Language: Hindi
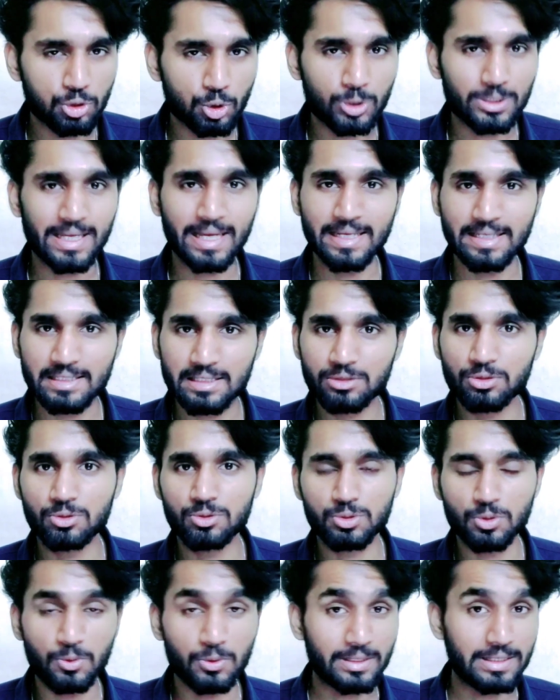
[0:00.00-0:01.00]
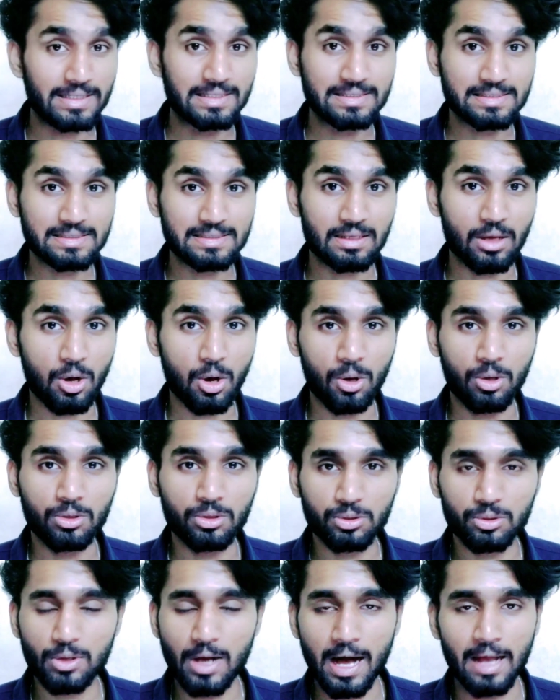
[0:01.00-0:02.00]
तो यही था दोस्तों इस
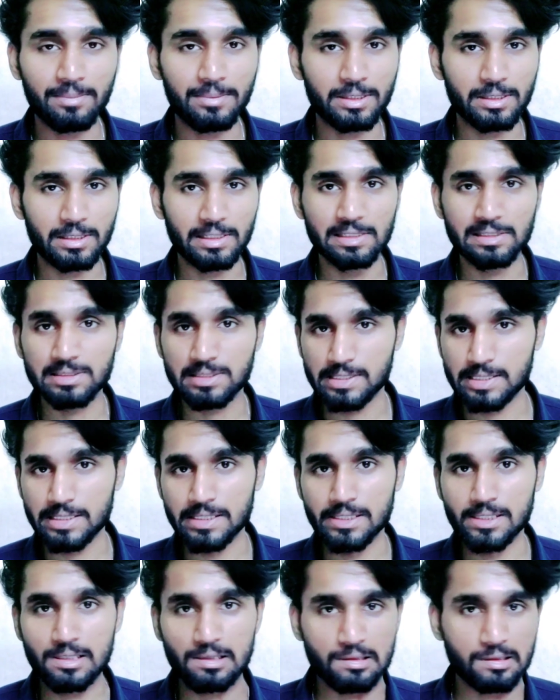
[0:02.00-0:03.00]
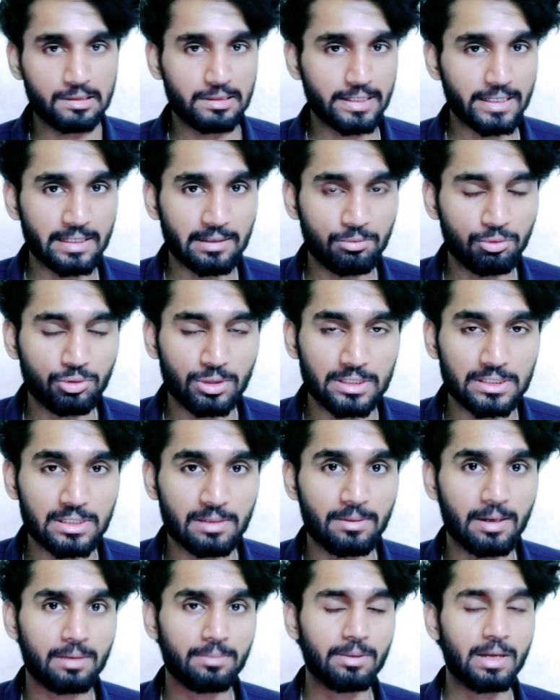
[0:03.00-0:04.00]
ऑडियो आई मीन इस टी डब्ल्यू एस
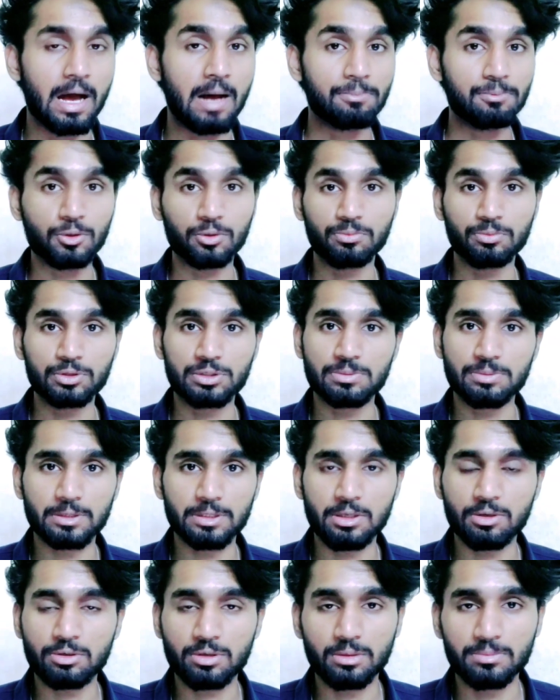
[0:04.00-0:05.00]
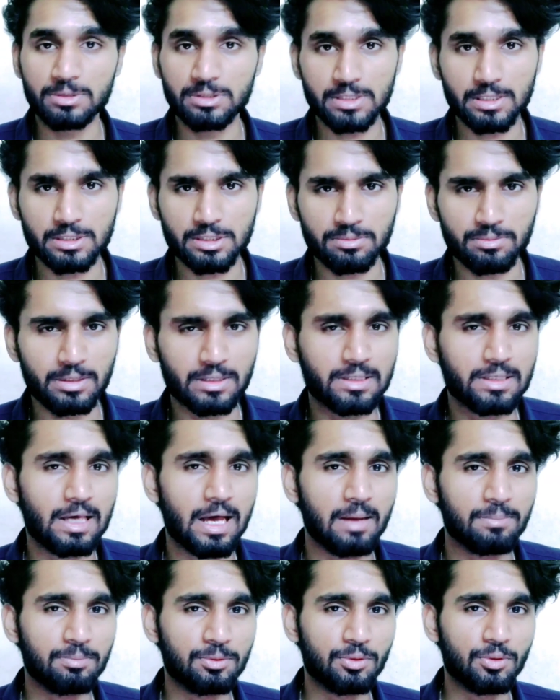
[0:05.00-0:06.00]
के बारे में आप लोग मुझे बताओ कमेंट सेक्शन में कि
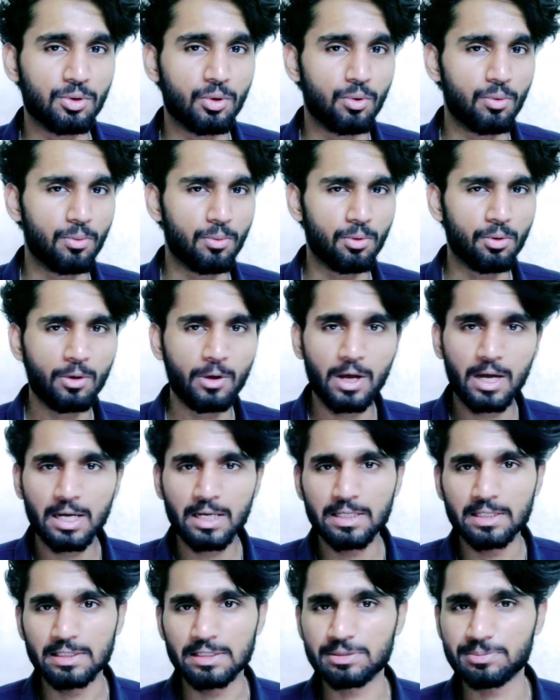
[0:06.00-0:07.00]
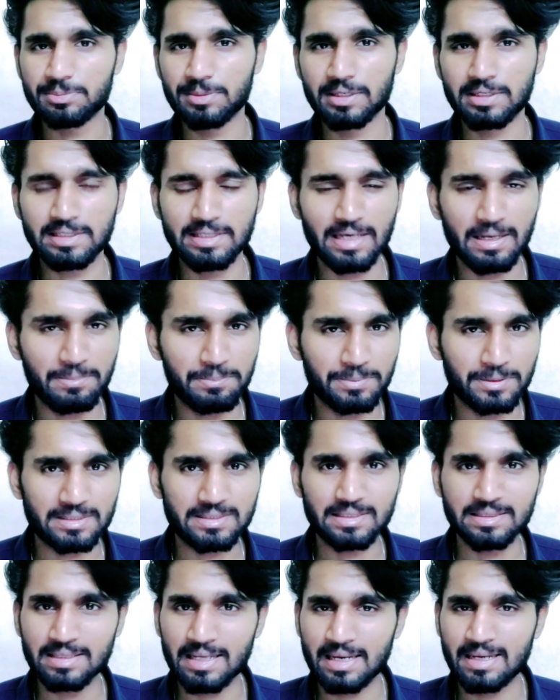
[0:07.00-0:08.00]
आप लोगों को इसमें क्या
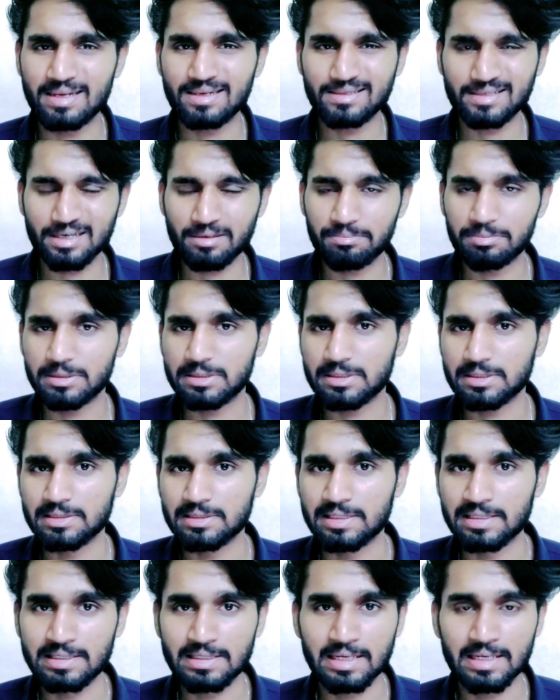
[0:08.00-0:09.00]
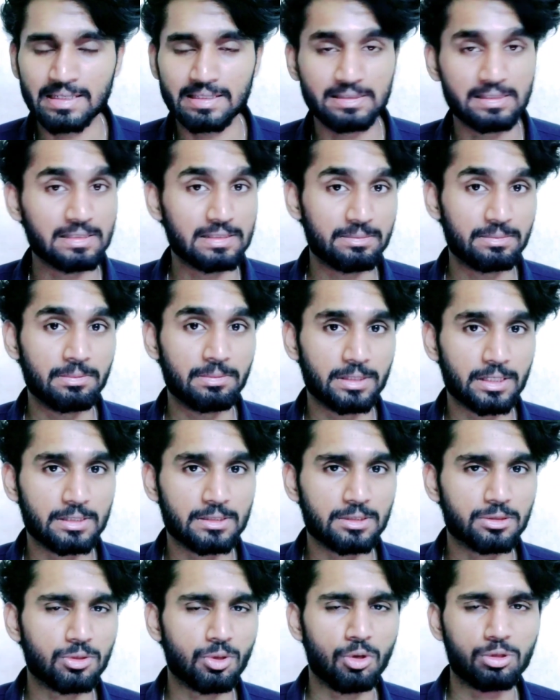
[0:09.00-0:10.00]
पसंद आया क्या पसंद नहीं आया ये सभी बता
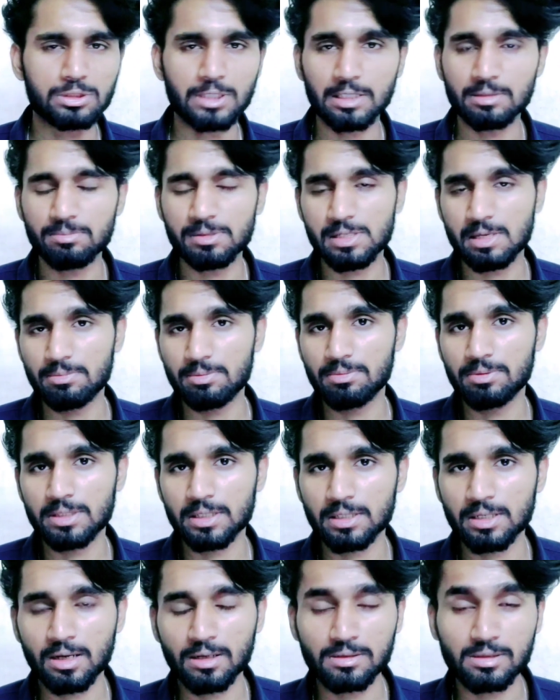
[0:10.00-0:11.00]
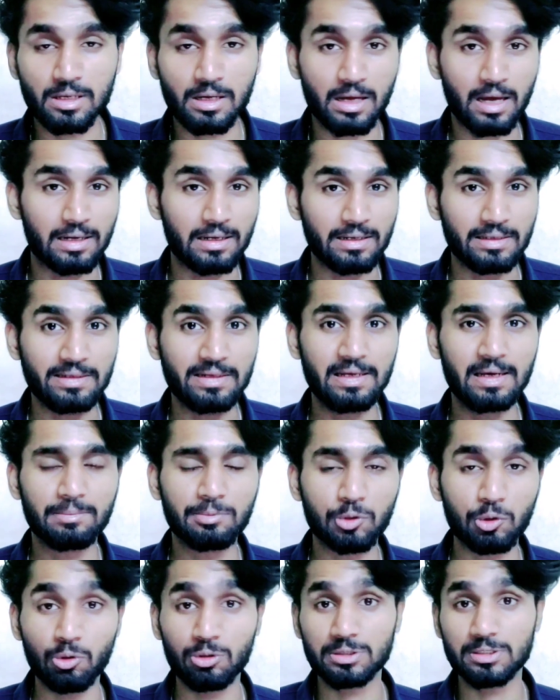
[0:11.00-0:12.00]
सकते हो और साथ में ये भी बताना अब करेंटली
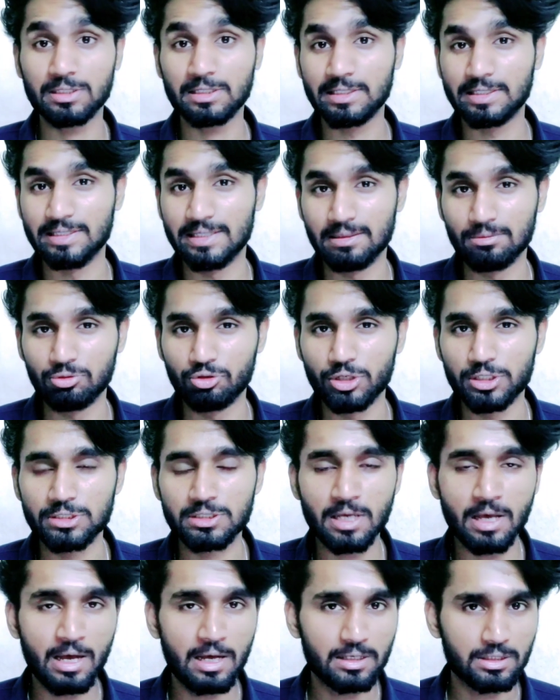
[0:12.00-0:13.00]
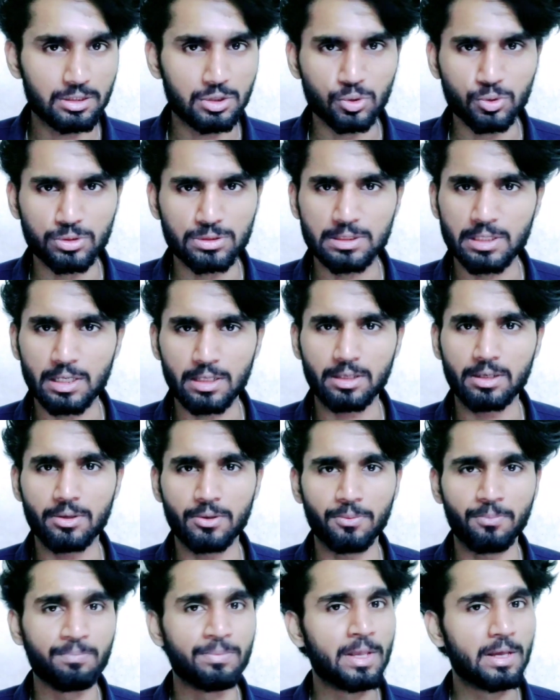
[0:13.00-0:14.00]
आप कौन सा टी डब्ल्यू एस यूज़ कर रहे
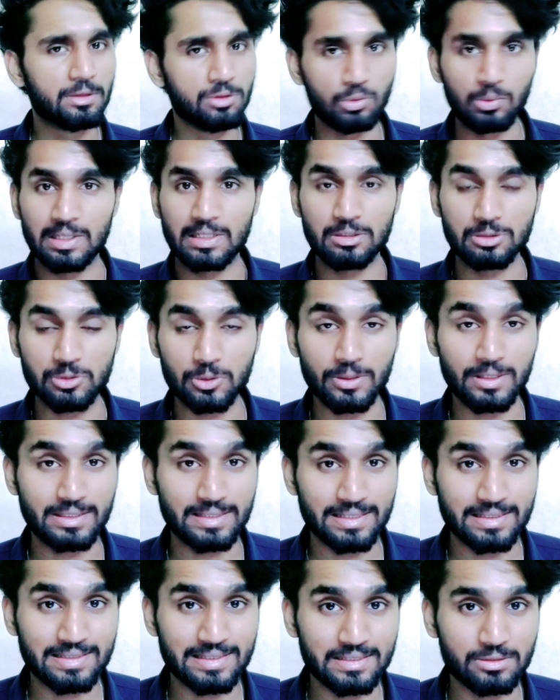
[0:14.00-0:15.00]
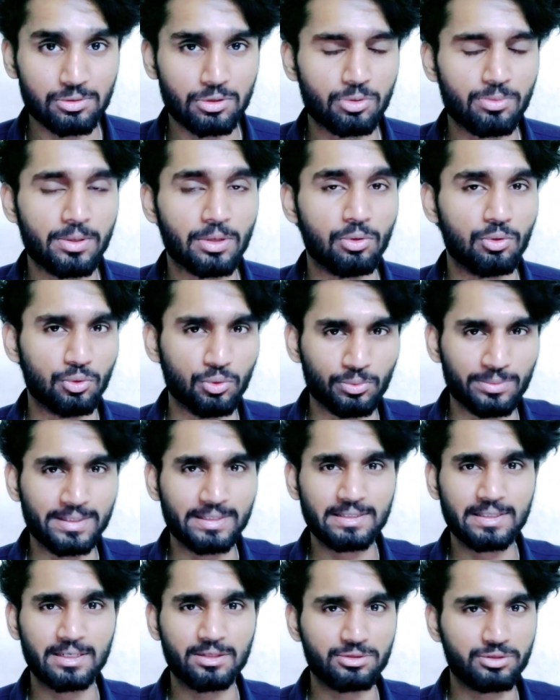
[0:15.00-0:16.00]
हो तो वह दोस्तों इतना ही था इस वीडियो में
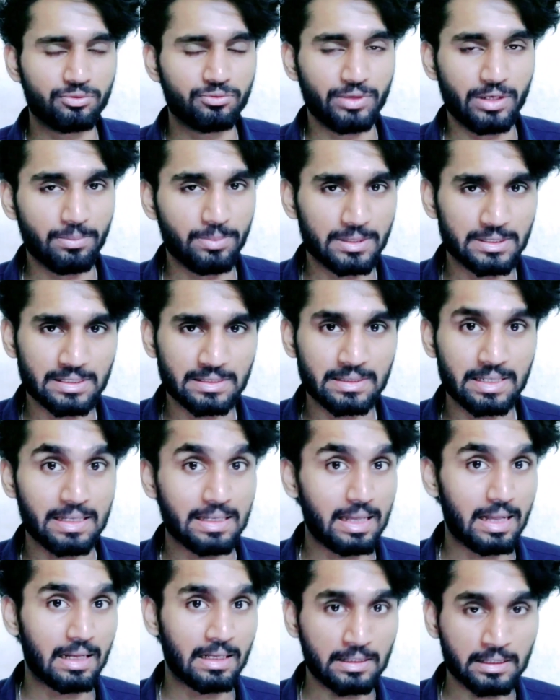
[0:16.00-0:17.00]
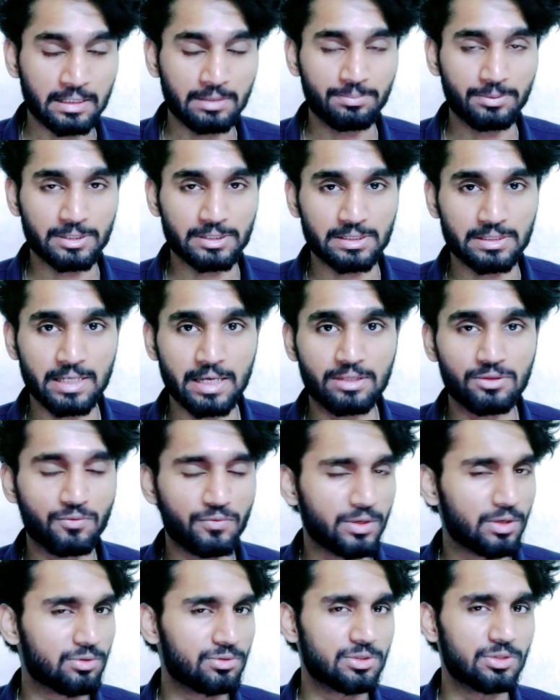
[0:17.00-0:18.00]
उम्मीद करता हूँ वीडियो पसंद आई अगर पसंद आई तो
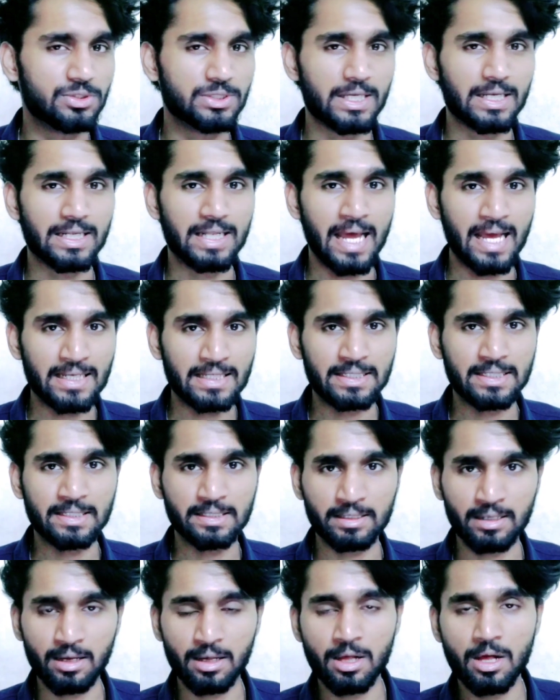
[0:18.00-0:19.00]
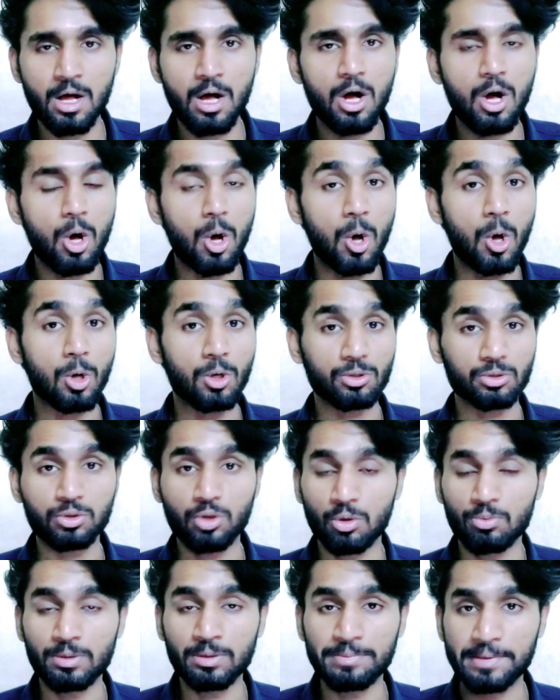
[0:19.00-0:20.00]
वीडियो को जरूर से लाइक करना और
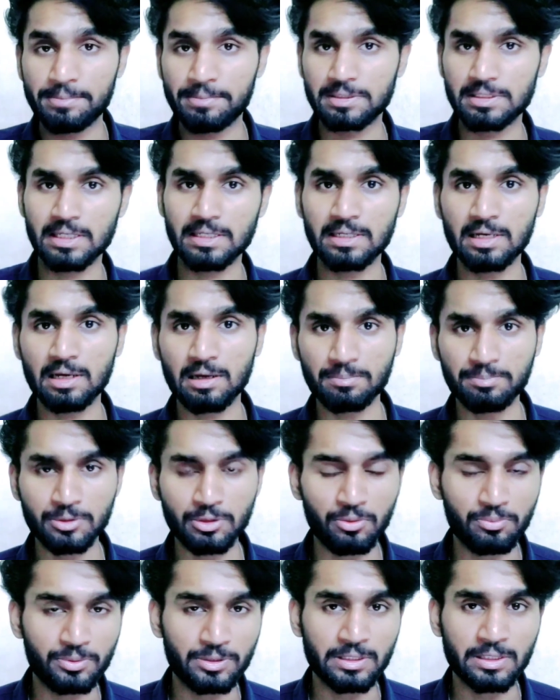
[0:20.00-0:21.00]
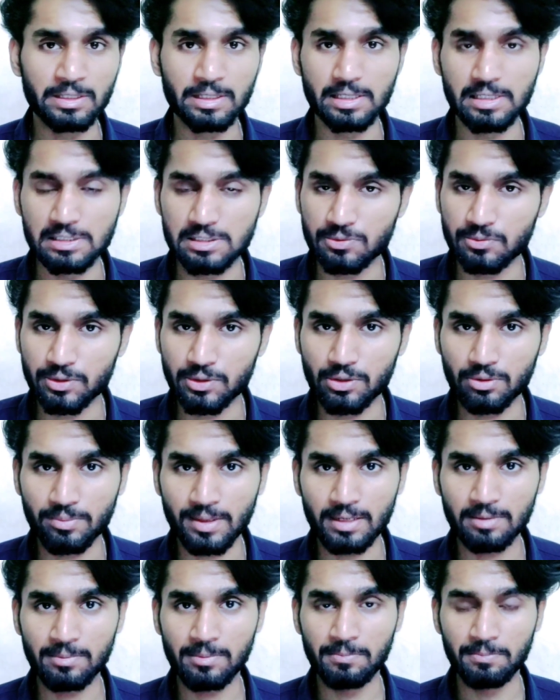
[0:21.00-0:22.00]
कॉमेंट में बताना अपने ओपिनियन इस वीडियो के
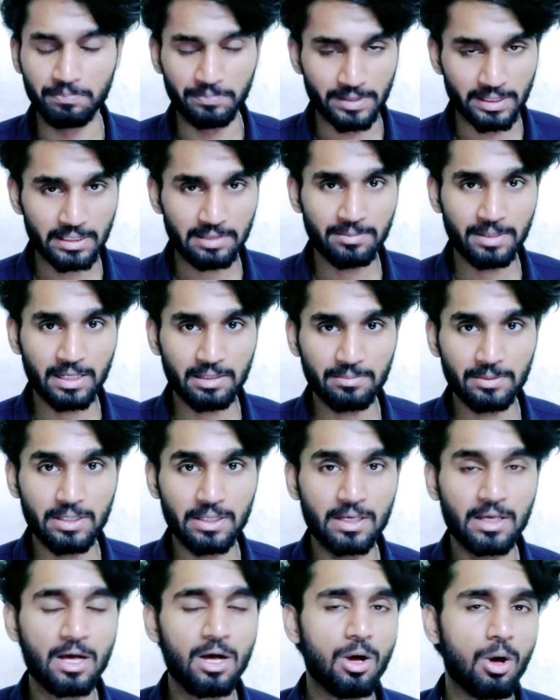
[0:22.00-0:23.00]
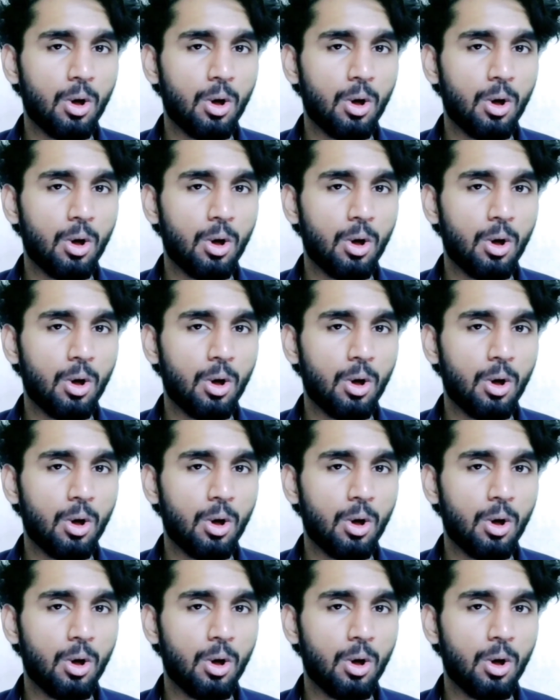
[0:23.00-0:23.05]
बारे में मेरे बारे में